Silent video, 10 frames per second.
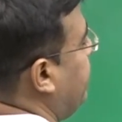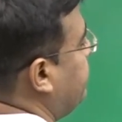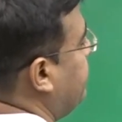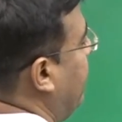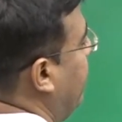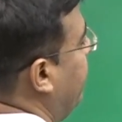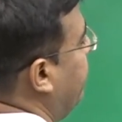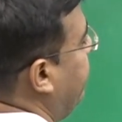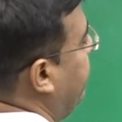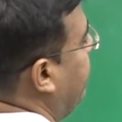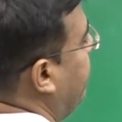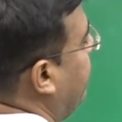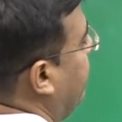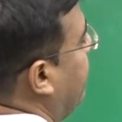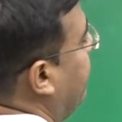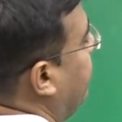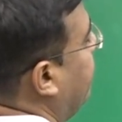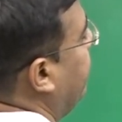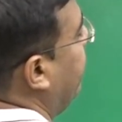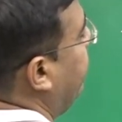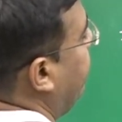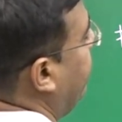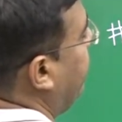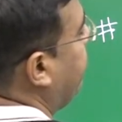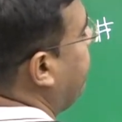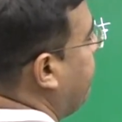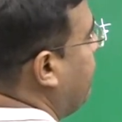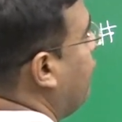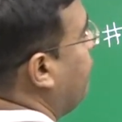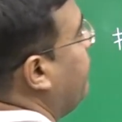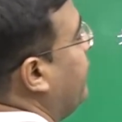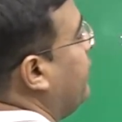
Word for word: हैं मान लीजिए फाइव ए कर देता हूँ अपने